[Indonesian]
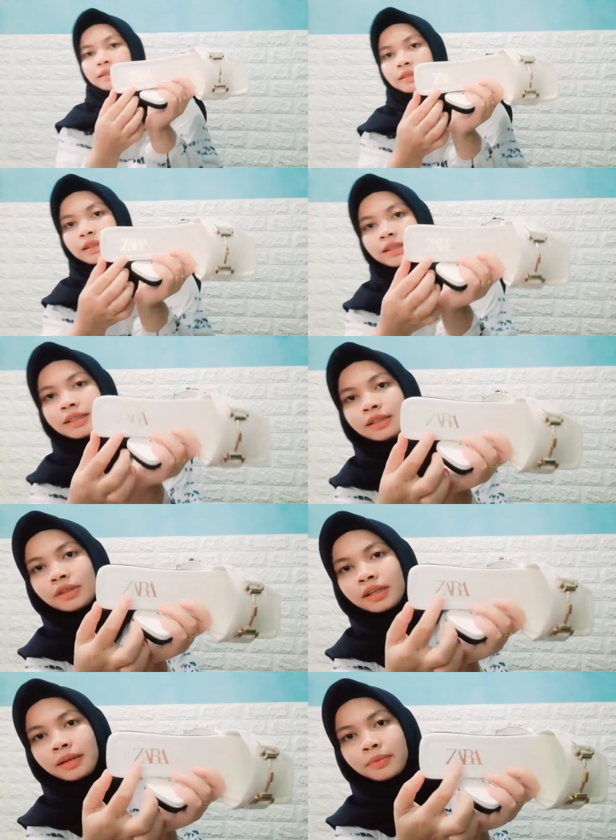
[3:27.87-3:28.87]
nah di sini
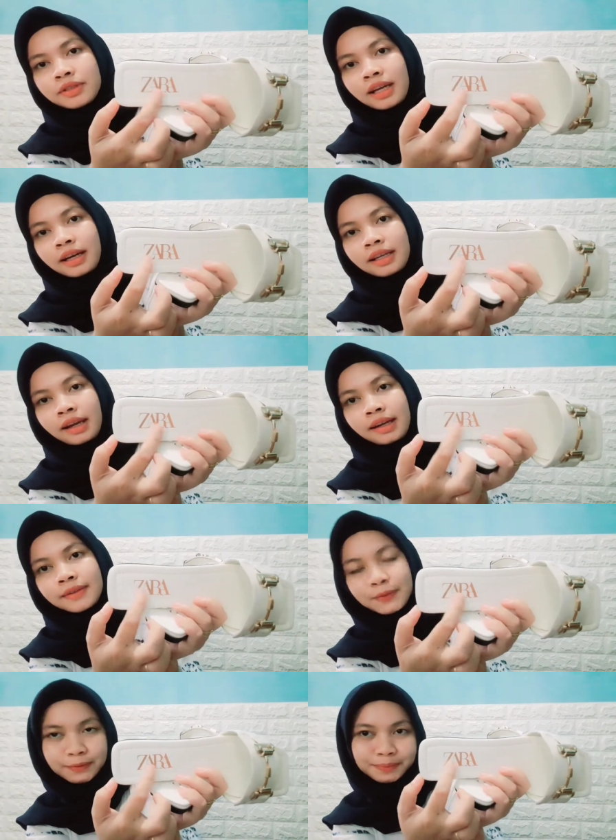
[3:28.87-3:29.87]
udah ada emboss darahnya
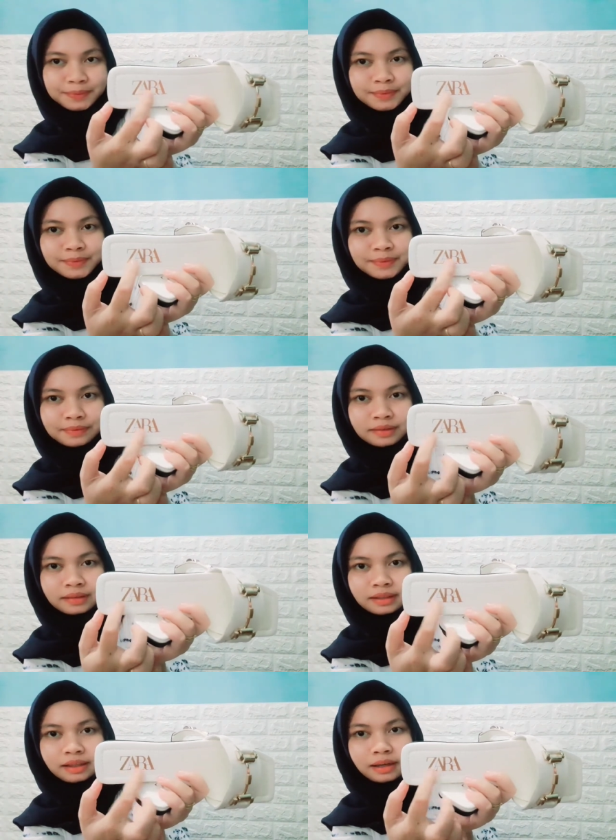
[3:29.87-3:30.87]

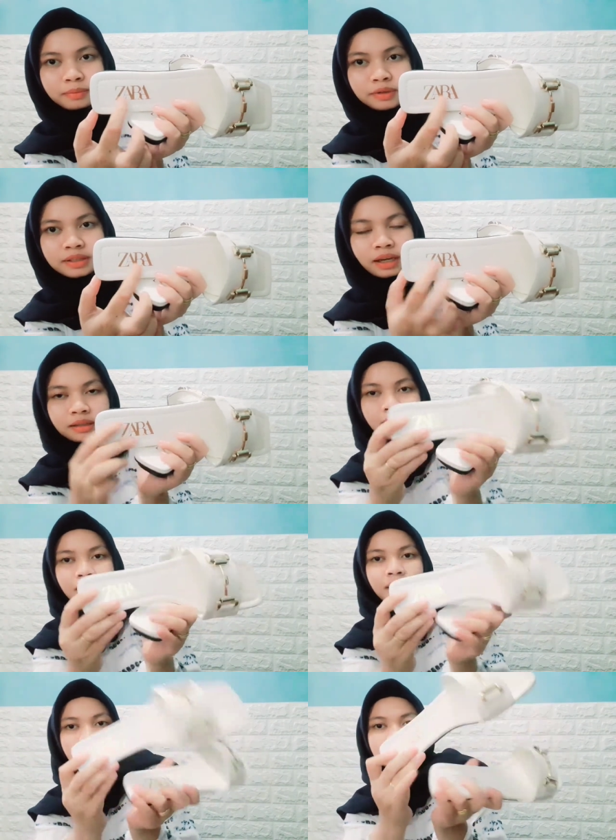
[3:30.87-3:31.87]
emboss
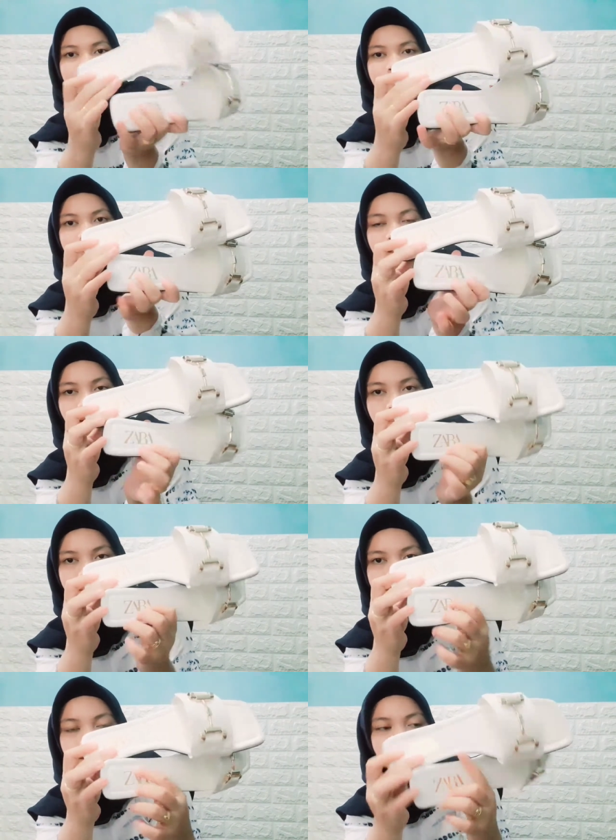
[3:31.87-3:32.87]
darah di masing-masing
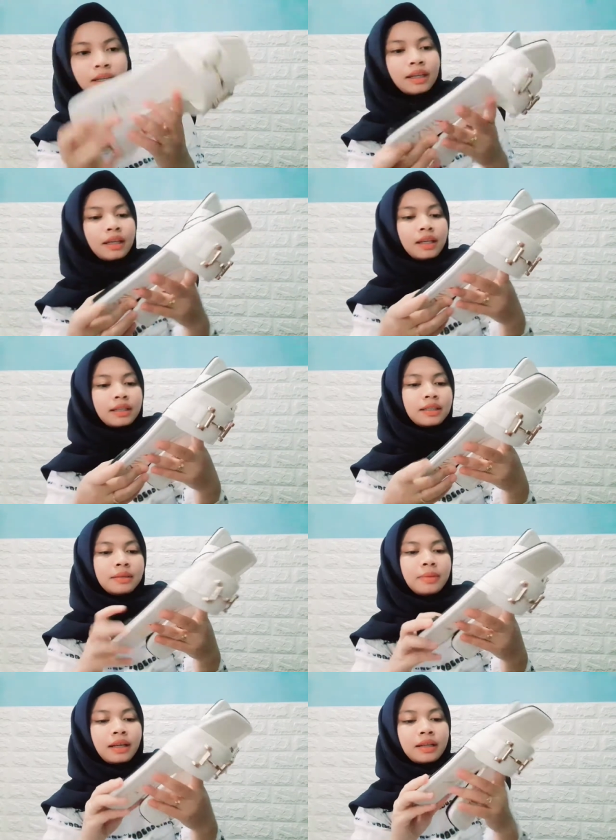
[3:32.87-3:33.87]
telapaknya dan
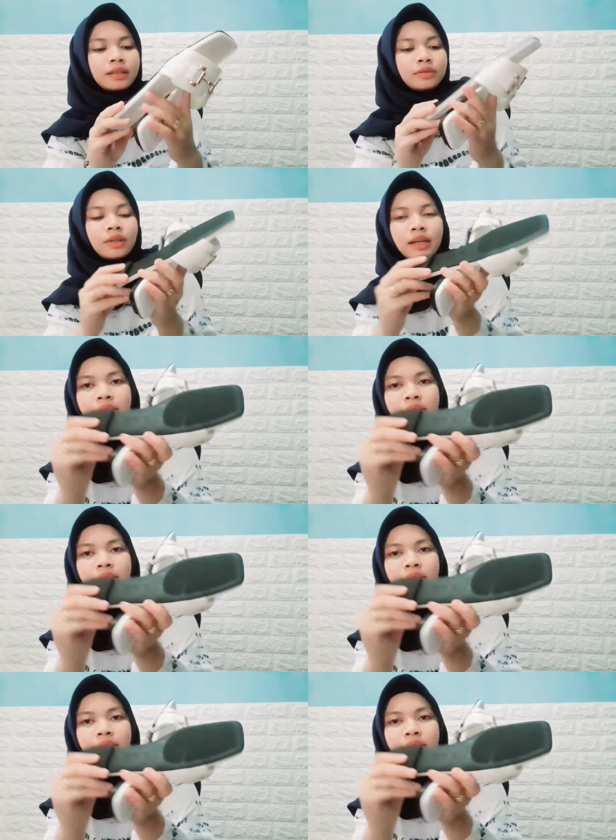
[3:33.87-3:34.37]
di belakangnya juga ada